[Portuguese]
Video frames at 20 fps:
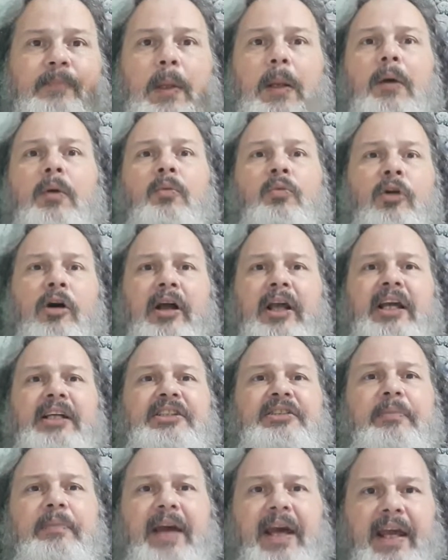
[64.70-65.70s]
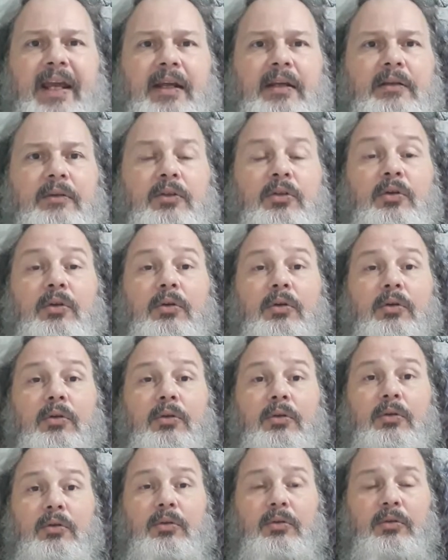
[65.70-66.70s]
Rocketman,
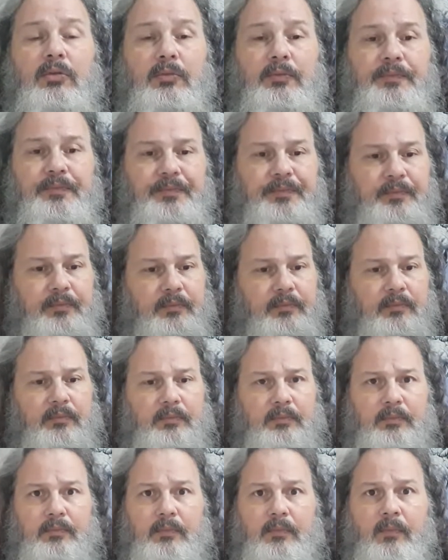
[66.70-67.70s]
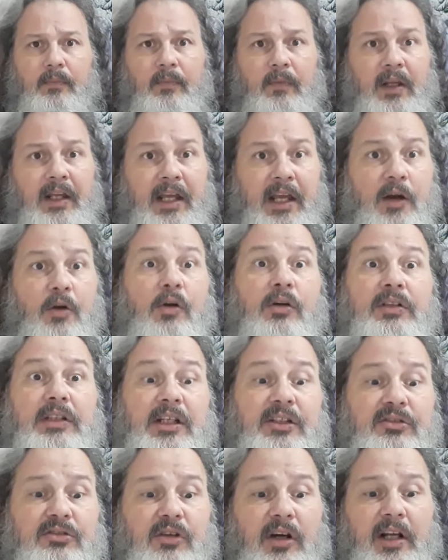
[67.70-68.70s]
do... que
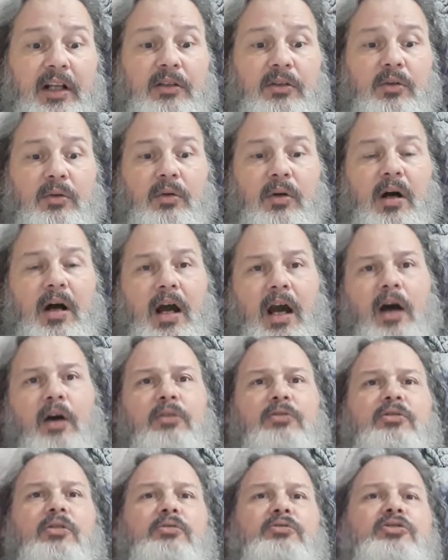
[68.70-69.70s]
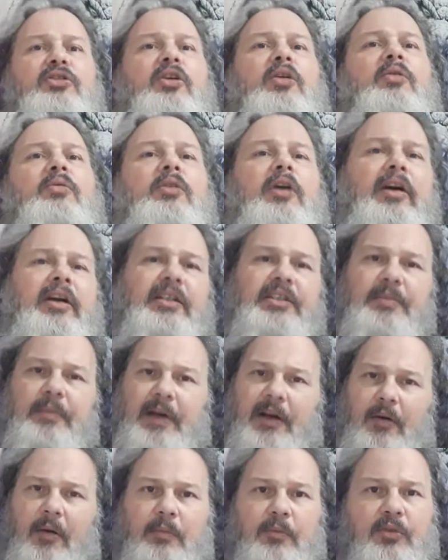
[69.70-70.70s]
conta a história do Elton John.
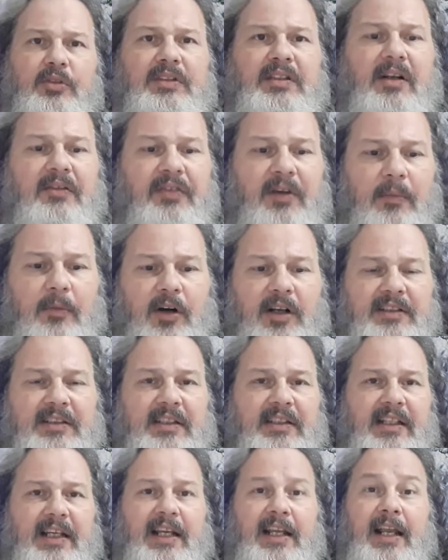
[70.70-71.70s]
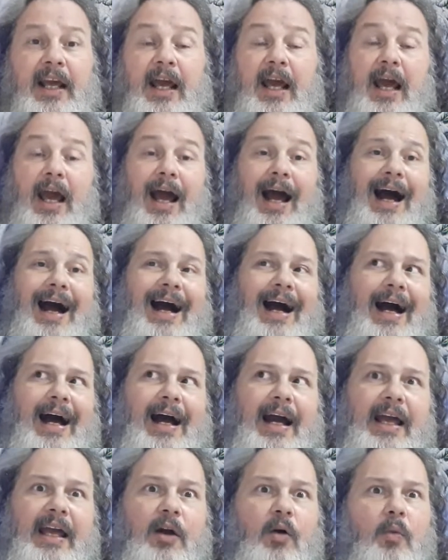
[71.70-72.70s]
Rocketman é uma música famosa dele.
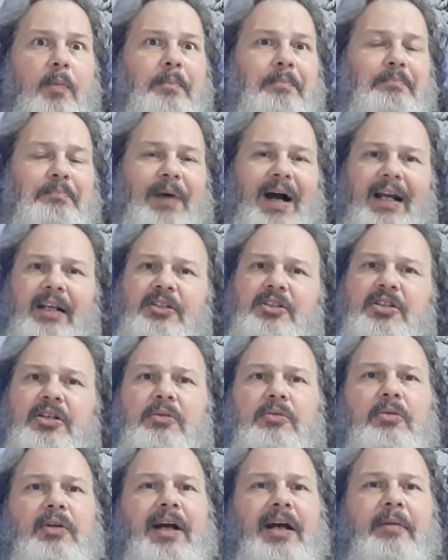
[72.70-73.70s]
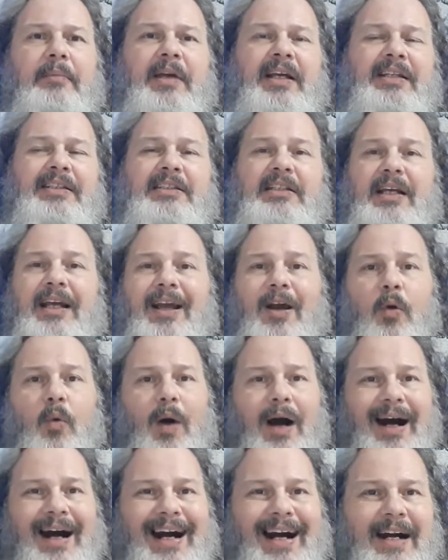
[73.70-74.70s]
Ah, eu, particularmente,
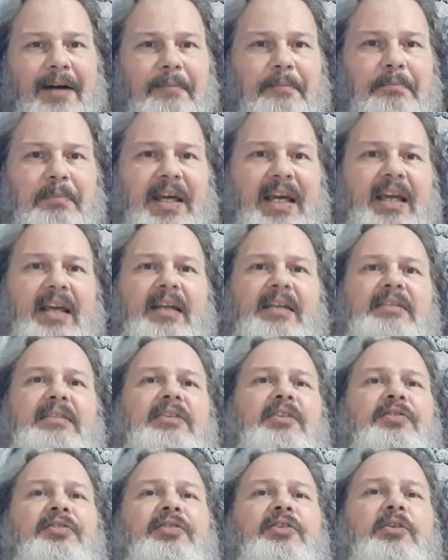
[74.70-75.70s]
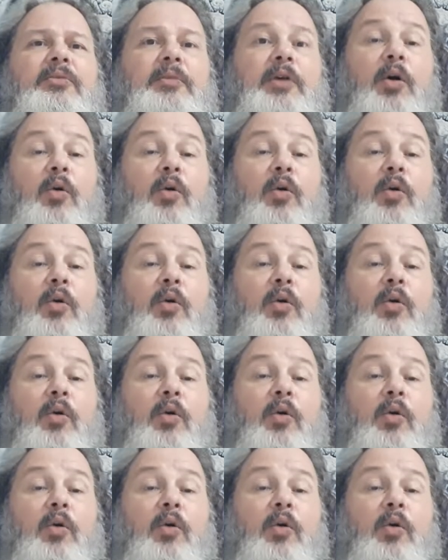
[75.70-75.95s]
eu amei esse filme.